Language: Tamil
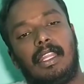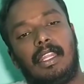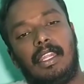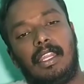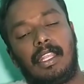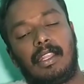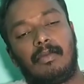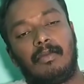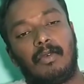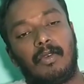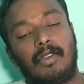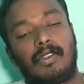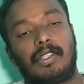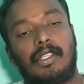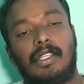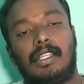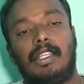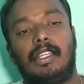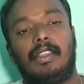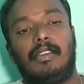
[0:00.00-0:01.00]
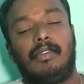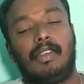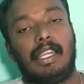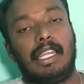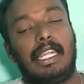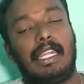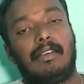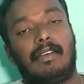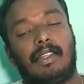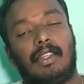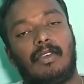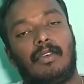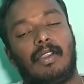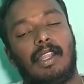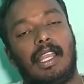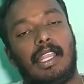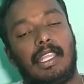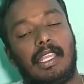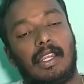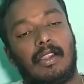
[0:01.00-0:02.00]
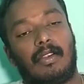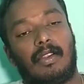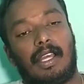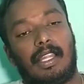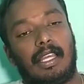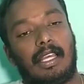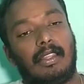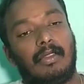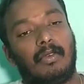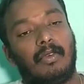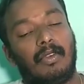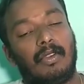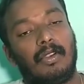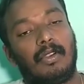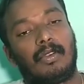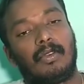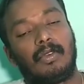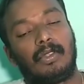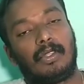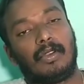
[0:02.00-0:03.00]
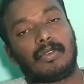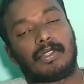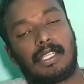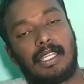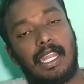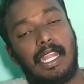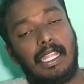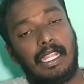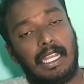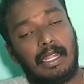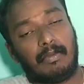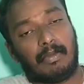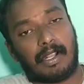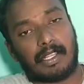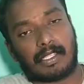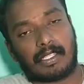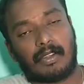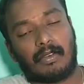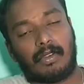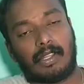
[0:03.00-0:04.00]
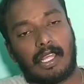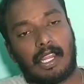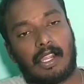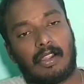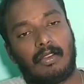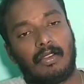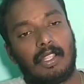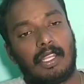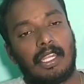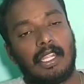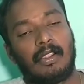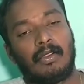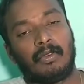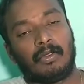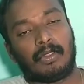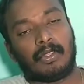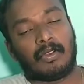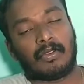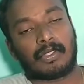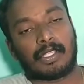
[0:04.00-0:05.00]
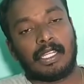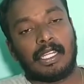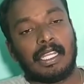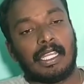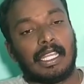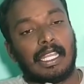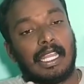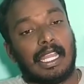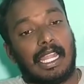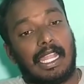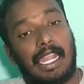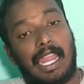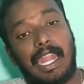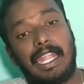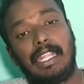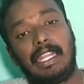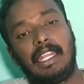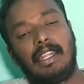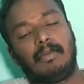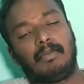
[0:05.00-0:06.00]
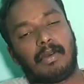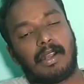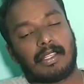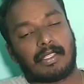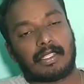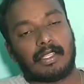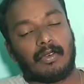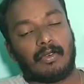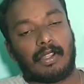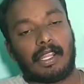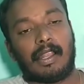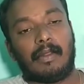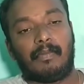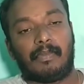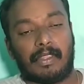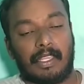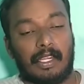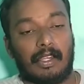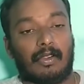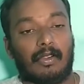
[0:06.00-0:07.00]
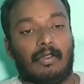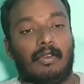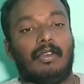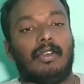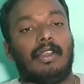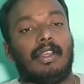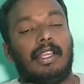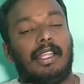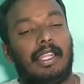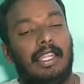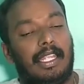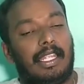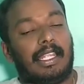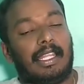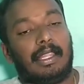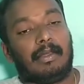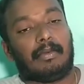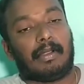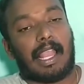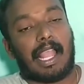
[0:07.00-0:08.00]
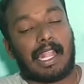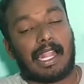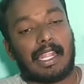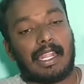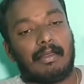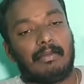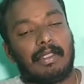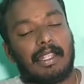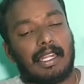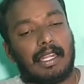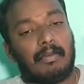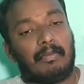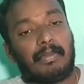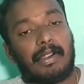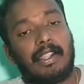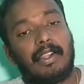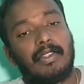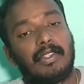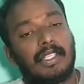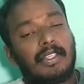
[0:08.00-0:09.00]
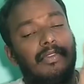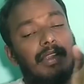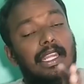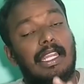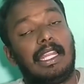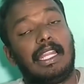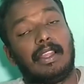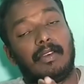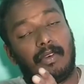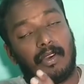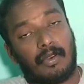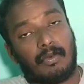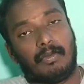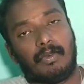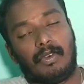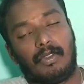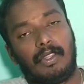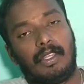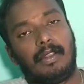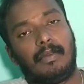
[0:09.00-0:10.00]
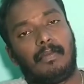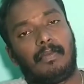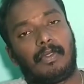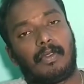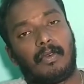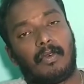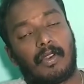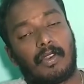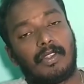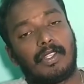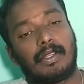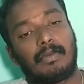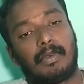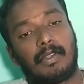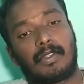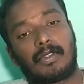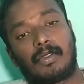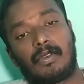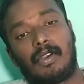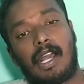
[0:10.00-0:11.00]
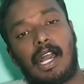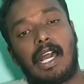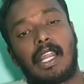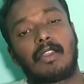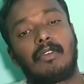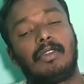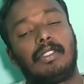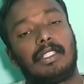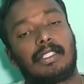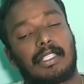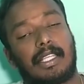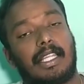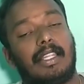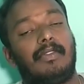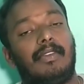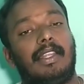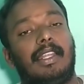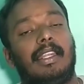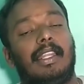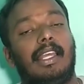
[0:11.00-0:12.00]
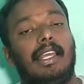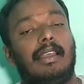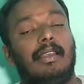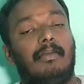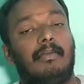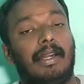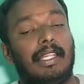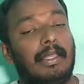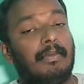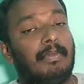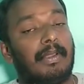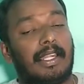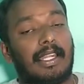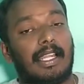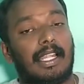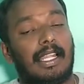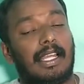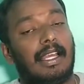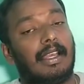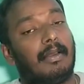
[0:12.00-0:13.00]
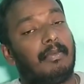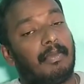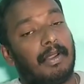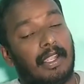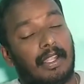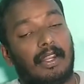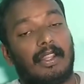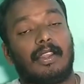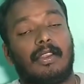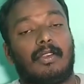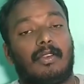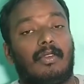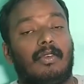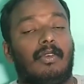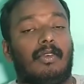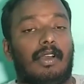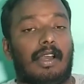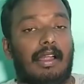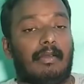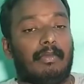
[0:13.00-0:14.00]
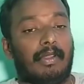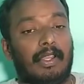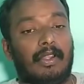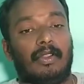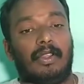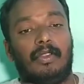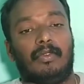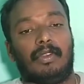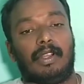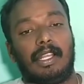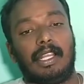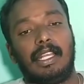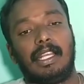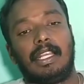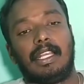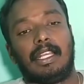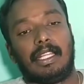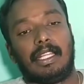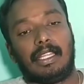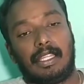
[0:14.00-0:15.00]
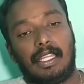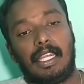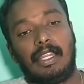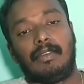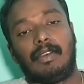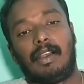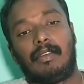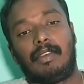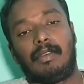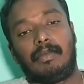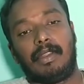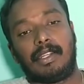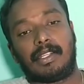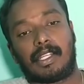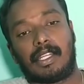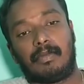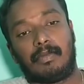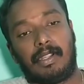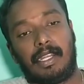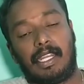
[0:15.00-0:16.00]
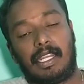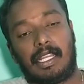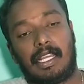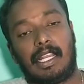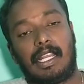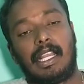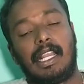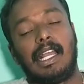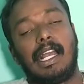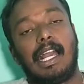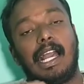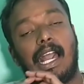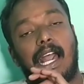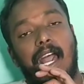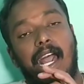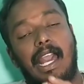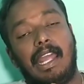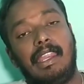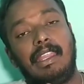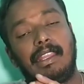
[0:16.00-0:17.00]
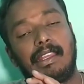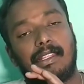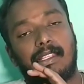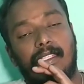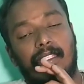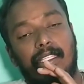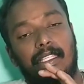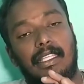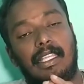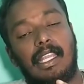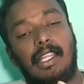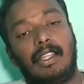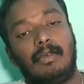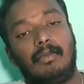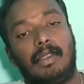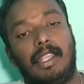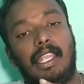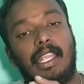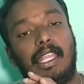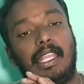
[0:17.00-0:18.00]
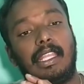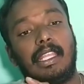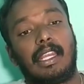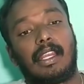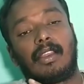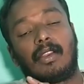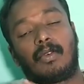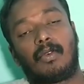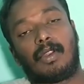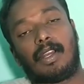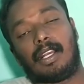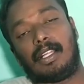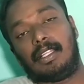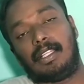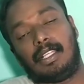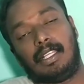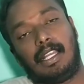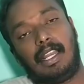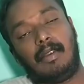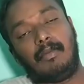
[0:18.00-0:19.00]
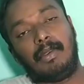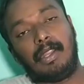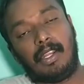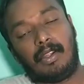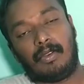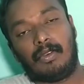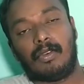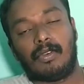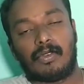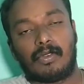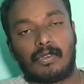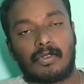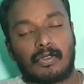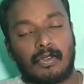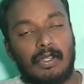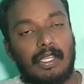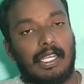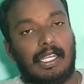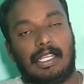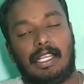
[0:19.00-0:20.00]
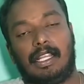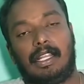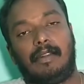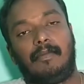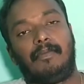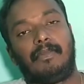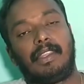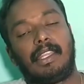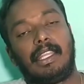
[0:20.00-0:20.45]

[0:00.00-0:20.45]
நீங்கள் முடிச்சுட்டு வெளியில் வந்தவங்களாக இருக்கணும் அதாவது ஒன்று டூ தௌசண்ட் எயிட்டீன் பாஸ்ட் அவுட்டாக இருக்கணும் இல்லை டூ தௌசண்ட் நைன்டீன் பாஸ்ட் அவுட்டாக இருக்கணும் நீங்கள் இந்த அகாடமிக்கில் படித்து வெளியில் வரும்போது குறைஞ்சபட்சம் அறுபது சதவீத மதிப்பெண்களை பெற்றிருக்கணும் அப்படின்னு இவங்க தெளிவாகவே மென்ஷன் பண்ணியிருக்காங்க அரியர்ஸ் எதுவுமே இருக்கக்கூடாது அப்படின்னும் சொல்லியிருக்காங்க